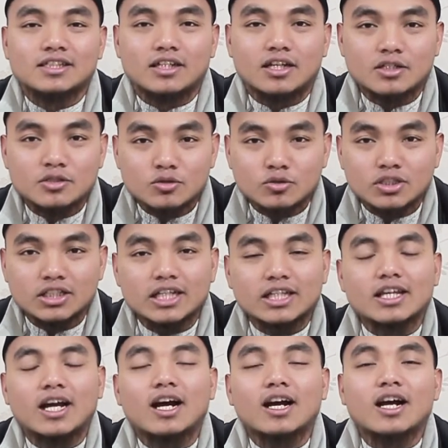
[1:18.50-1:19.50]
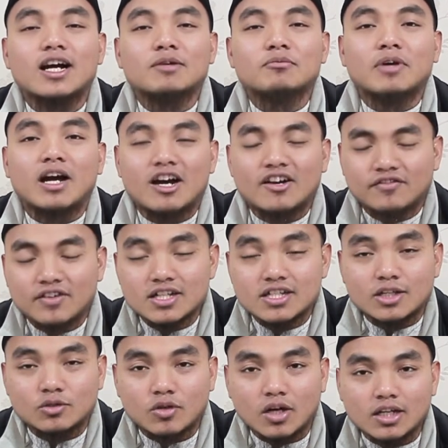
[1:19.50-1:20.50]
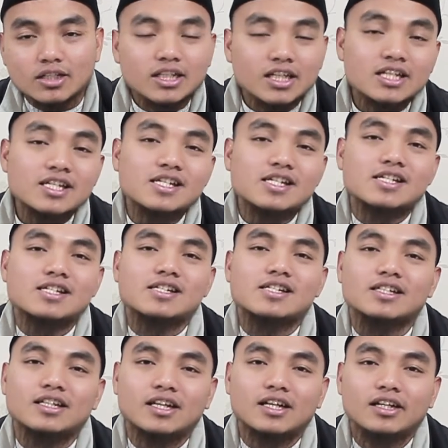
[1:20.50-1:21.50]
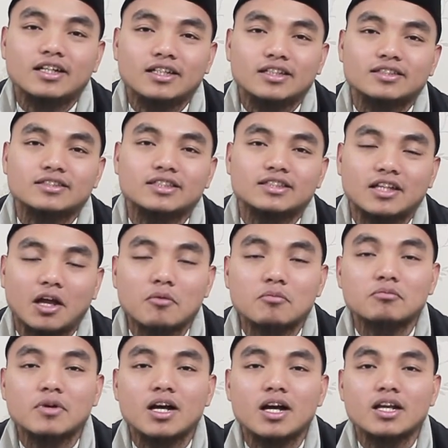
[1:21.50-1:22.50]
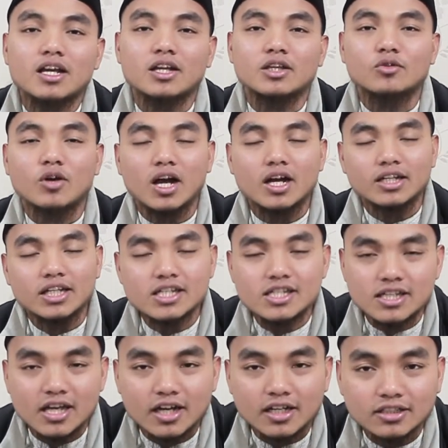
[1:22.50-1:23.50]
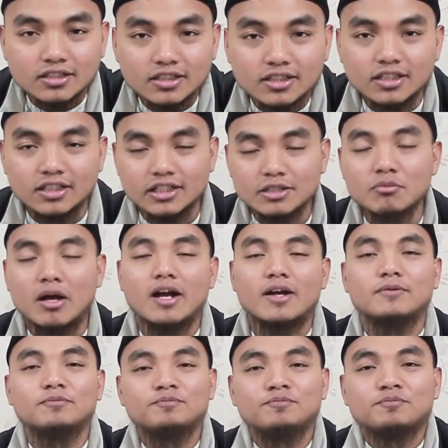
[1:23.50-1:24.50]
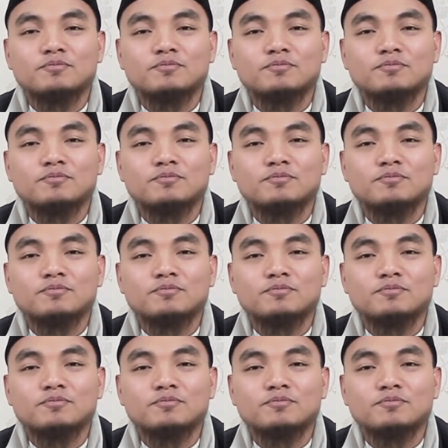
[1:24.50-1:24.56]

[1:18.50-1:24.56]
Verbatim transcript: Lanjut kita akan menghafal satu hadis ya ditambah yaitu hadis yang kelima.